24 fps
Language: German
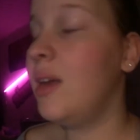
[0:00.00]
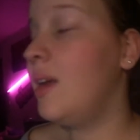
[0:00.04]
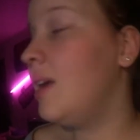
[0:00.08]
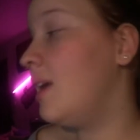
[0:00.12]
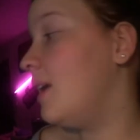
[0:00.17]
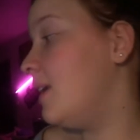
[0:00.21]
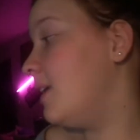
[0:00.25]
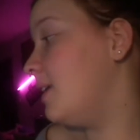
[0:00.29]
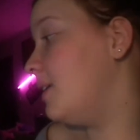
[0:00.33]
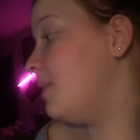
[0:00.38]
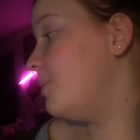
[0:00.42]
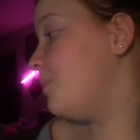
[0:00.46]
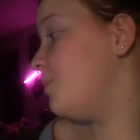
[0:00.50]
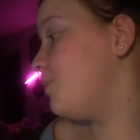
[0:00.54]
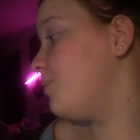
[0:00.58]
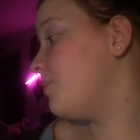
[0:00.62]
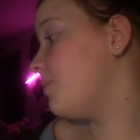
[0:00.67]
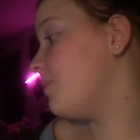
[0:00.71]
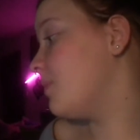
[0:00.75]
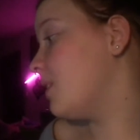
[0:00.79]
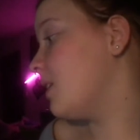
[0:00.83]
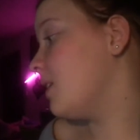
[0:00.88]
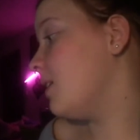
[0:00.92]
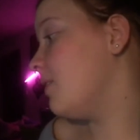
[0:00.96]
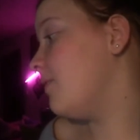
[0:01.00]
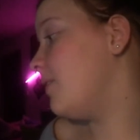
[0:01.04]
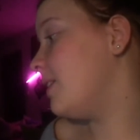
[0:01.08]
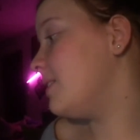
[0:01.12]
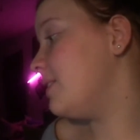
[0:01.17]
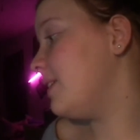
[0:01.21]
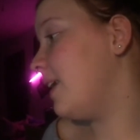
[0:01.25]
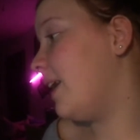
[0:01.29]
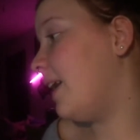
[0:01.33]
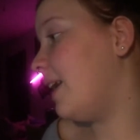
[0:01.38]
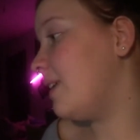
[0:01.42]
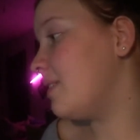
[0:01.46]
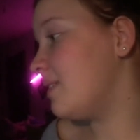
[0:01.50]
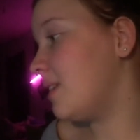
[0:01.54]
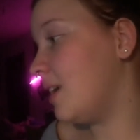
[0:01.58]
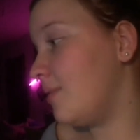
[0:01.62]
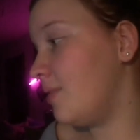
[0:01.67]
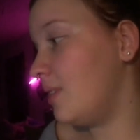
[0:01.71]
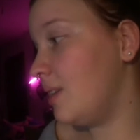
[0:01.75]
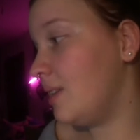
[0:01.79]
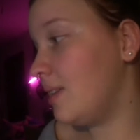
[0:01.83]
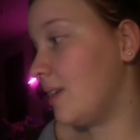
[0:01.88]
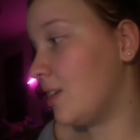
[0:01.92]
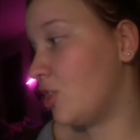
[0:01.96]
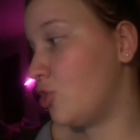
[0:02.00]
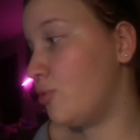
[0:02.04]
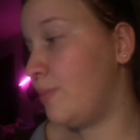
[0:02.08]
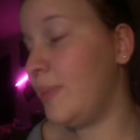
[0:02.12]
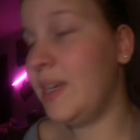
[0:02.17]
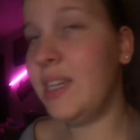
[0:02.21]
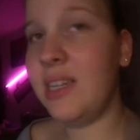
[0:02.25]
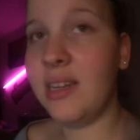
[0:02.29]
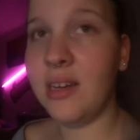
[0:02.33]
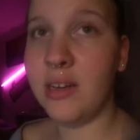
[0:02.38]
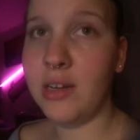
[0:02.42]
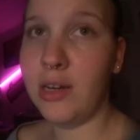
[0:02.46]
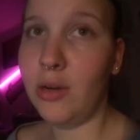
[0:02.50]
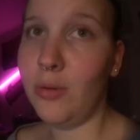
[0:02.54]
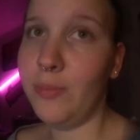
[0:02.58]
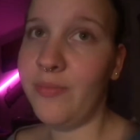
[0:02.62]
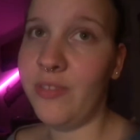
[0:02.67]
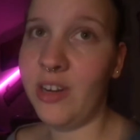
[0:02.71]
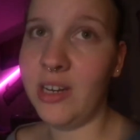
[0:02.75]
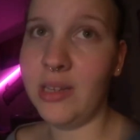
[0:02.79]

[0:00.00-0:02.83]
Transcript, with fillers: Ähm, was ja erst halt, wie gesagt, später kommt,